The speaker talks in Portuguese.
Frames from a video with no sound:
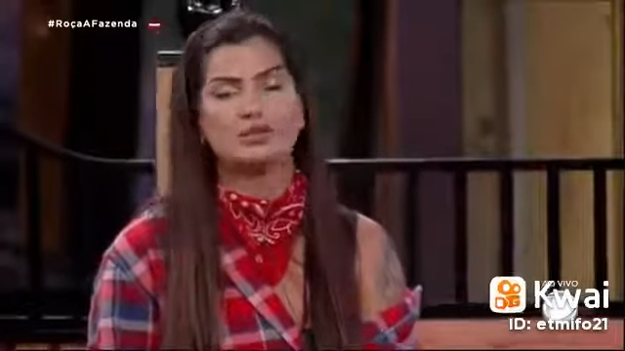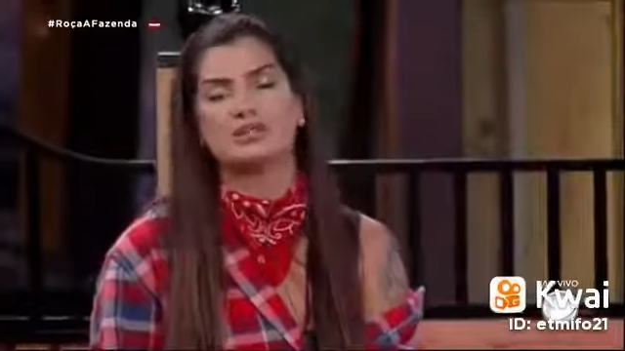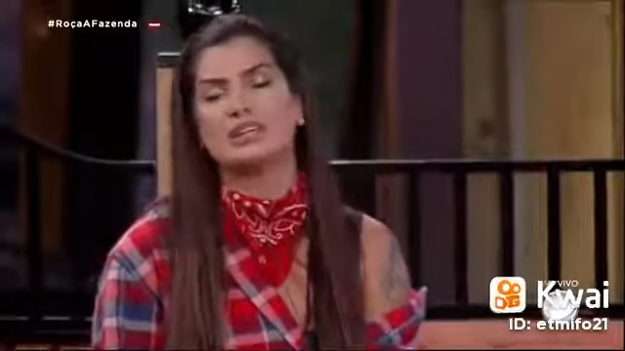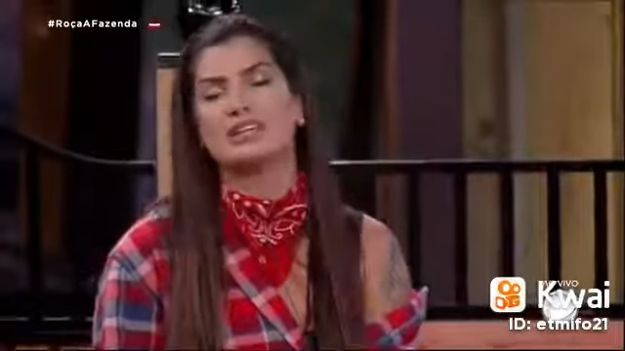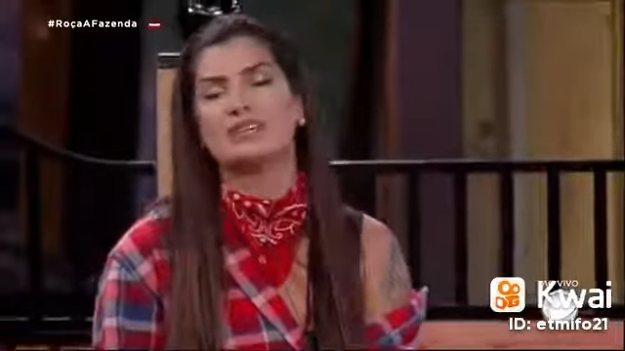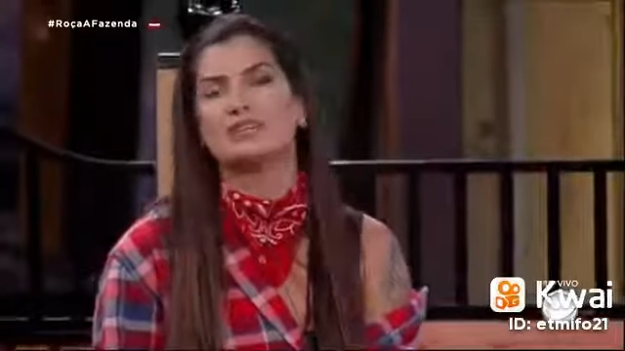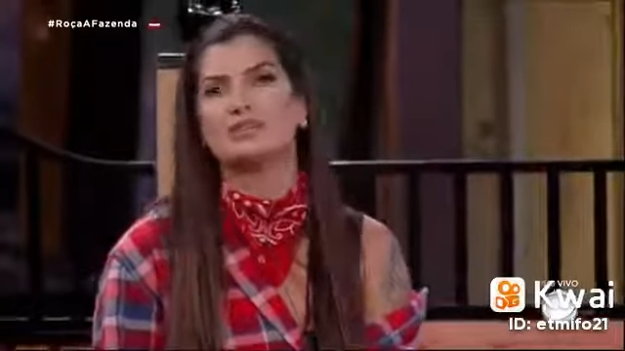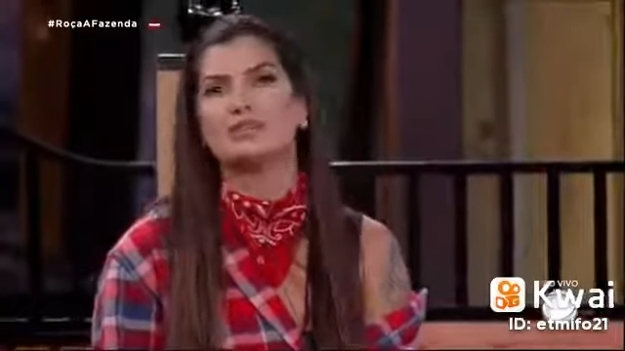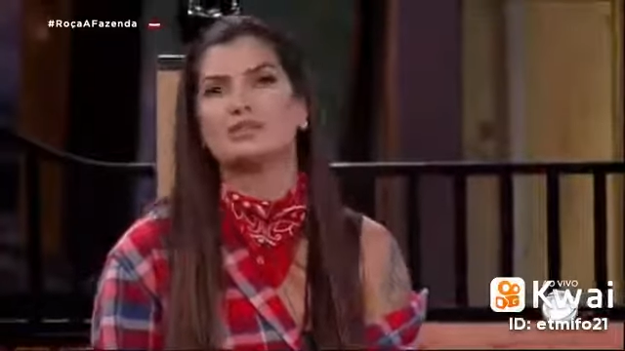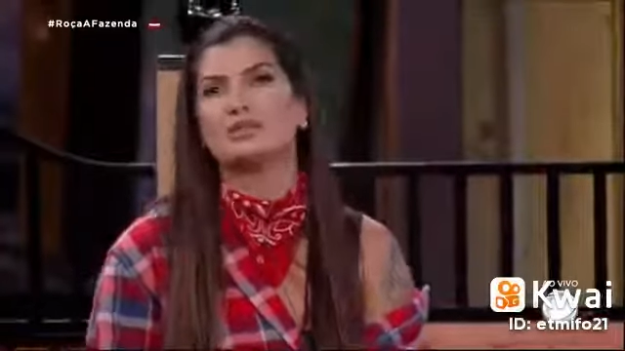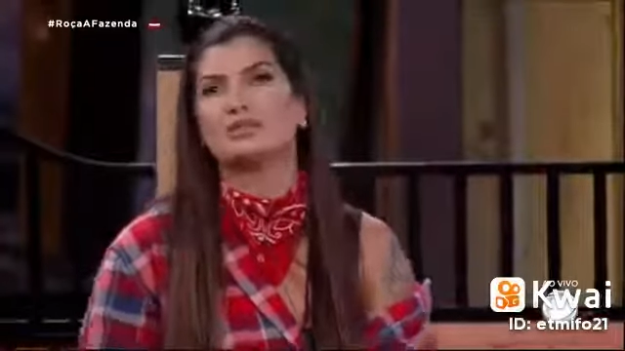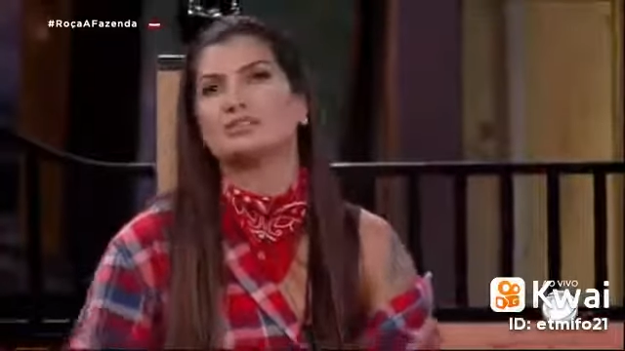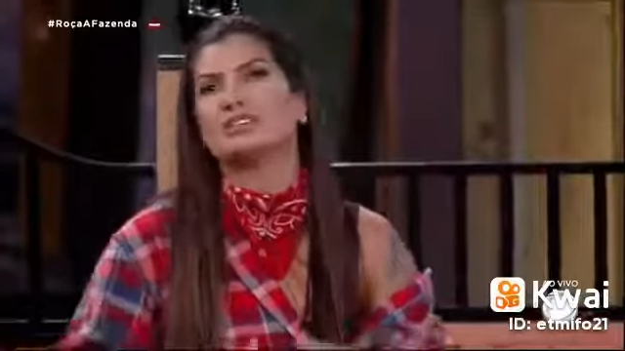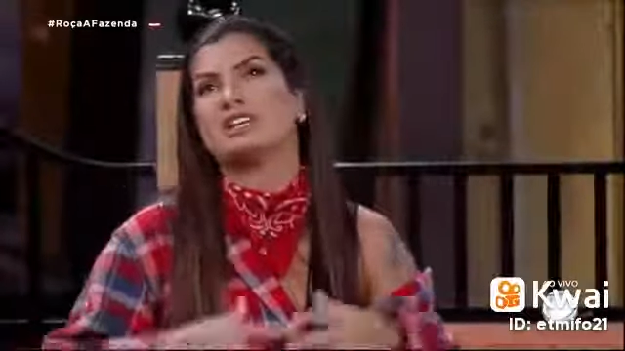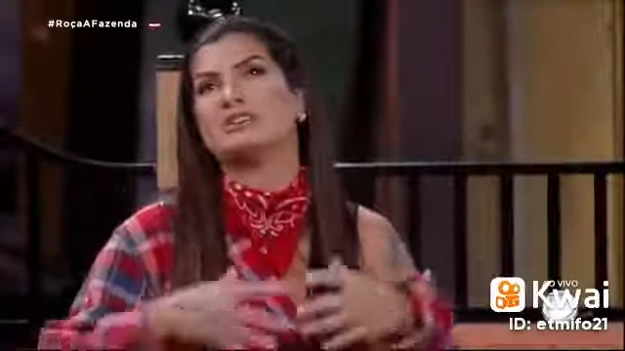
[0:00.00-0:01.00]
Eu não estaria sendo,
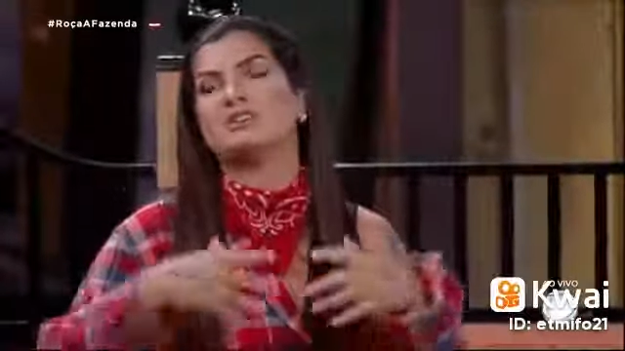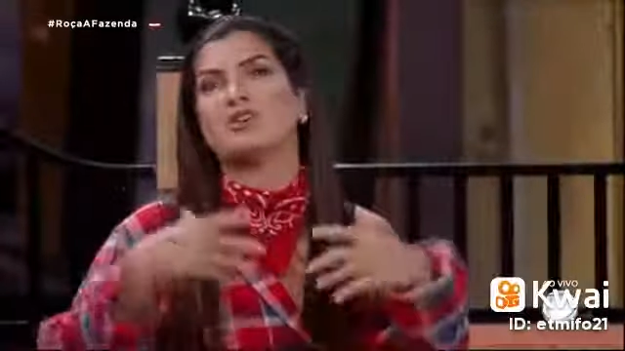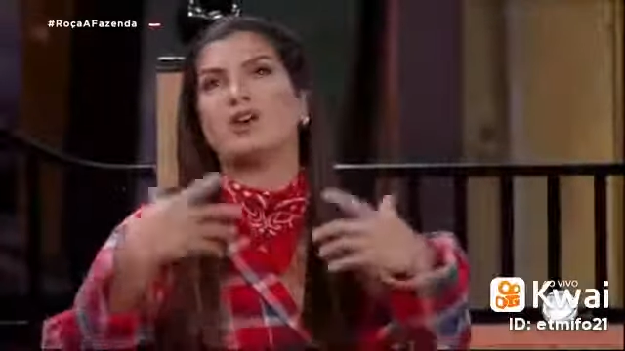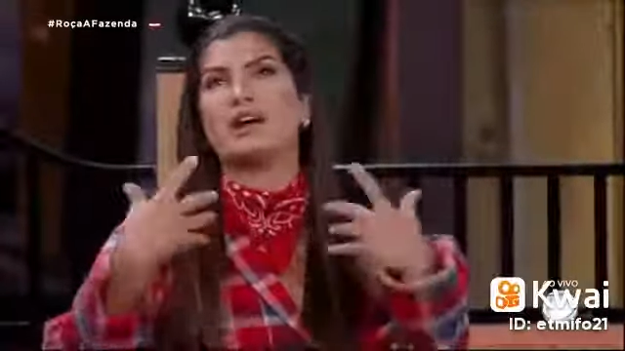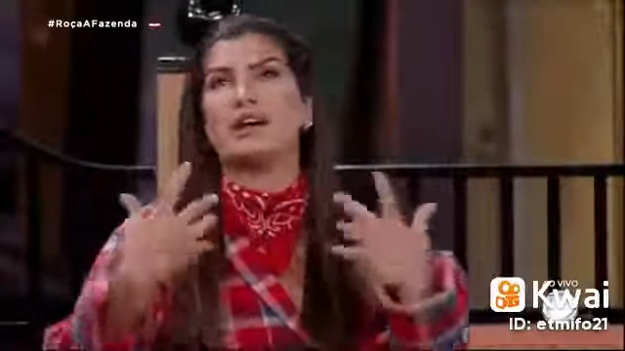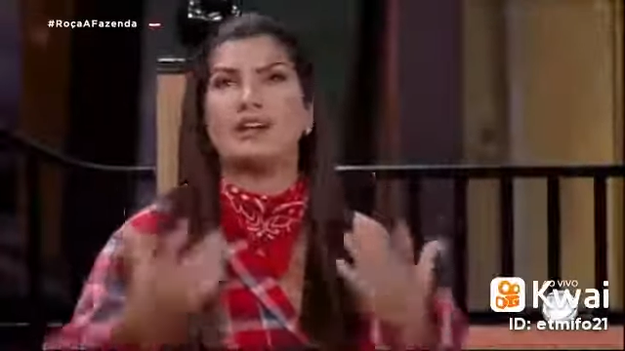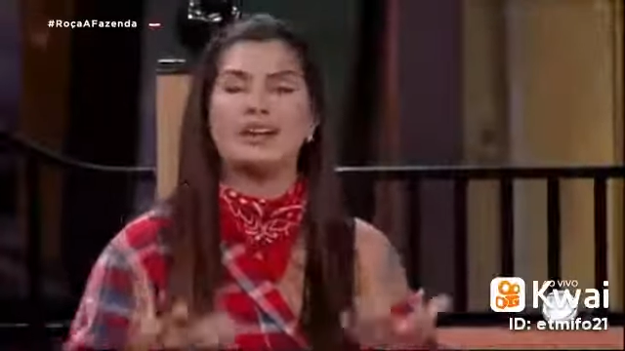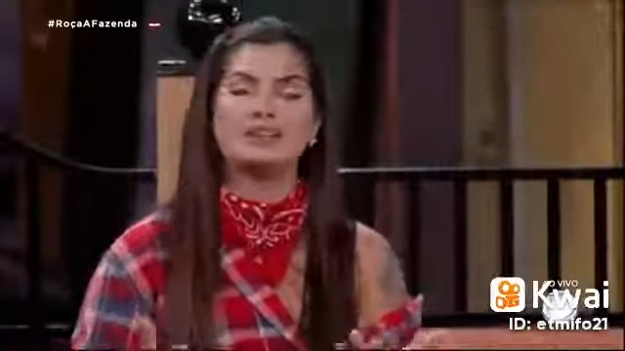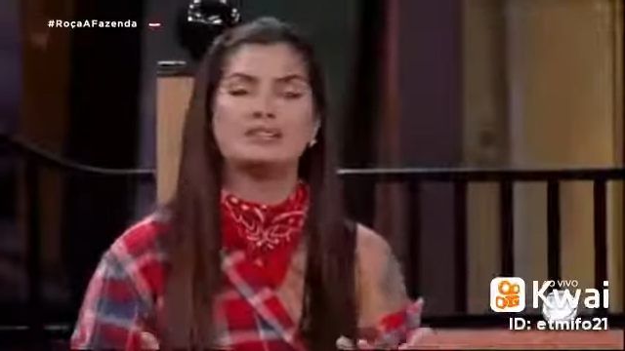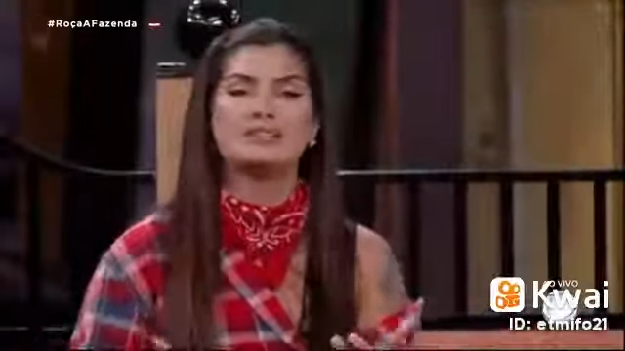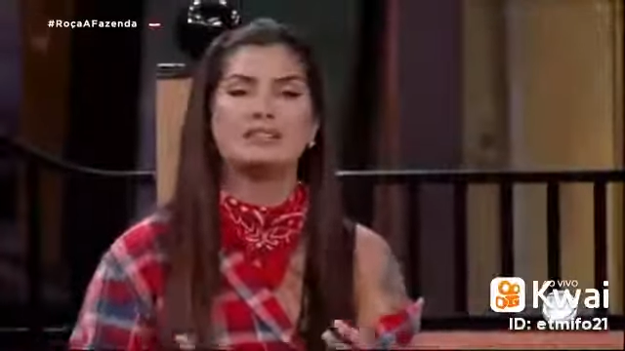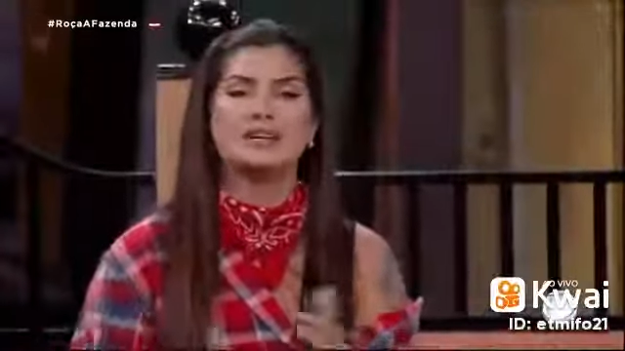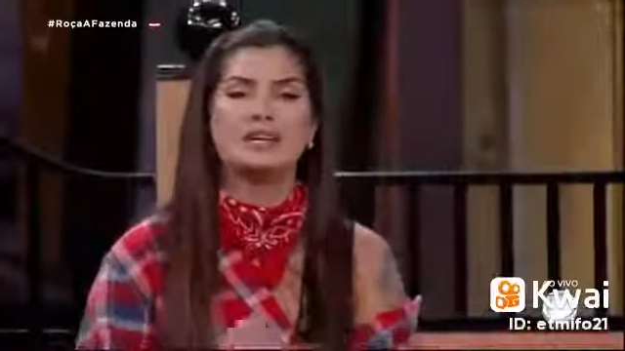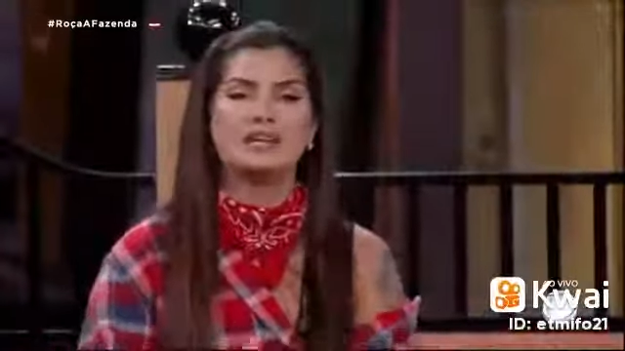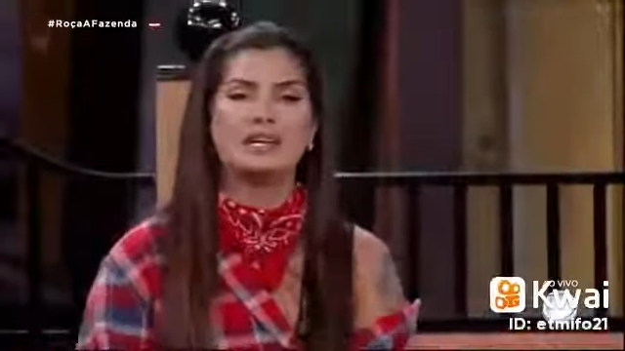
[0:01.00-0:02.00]
sendo
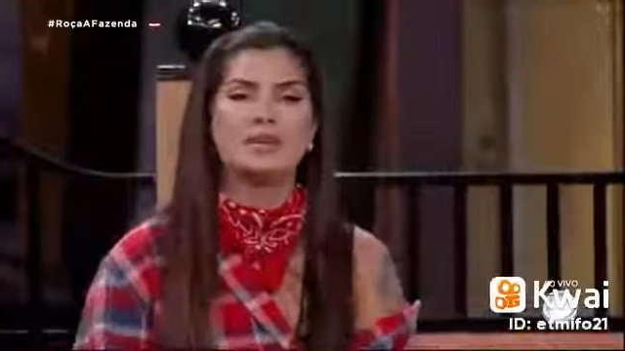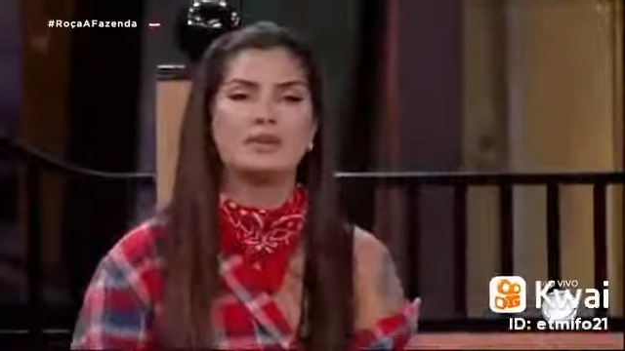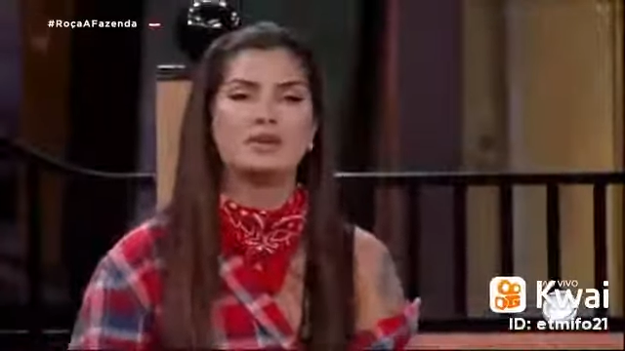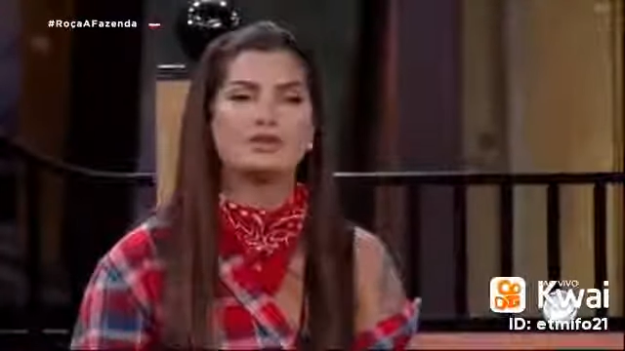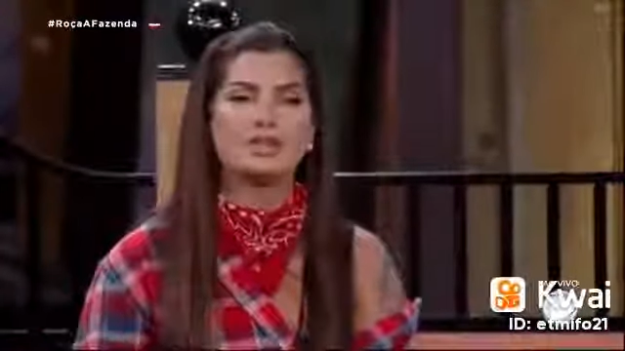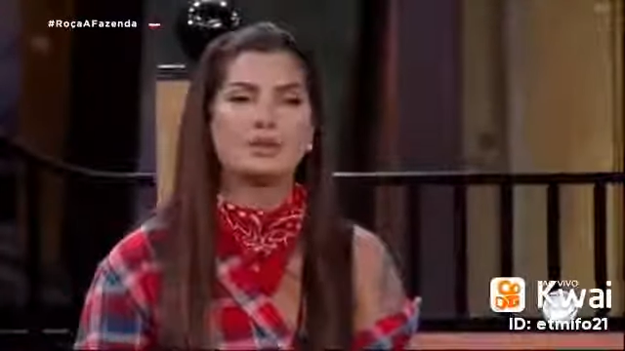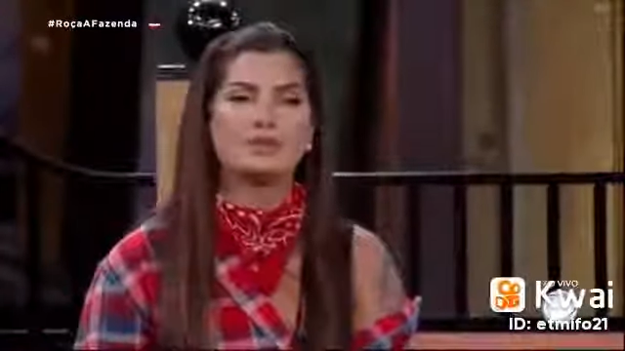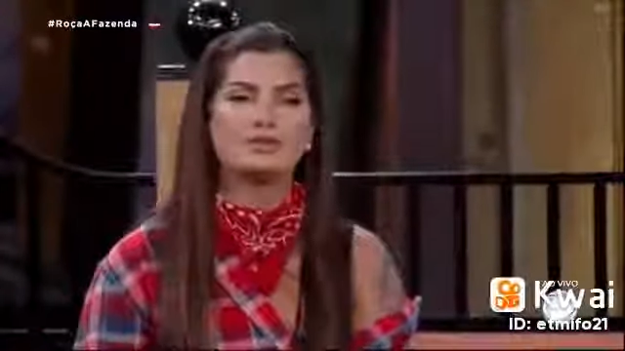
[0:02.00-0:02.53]
coerente, né? Porque eu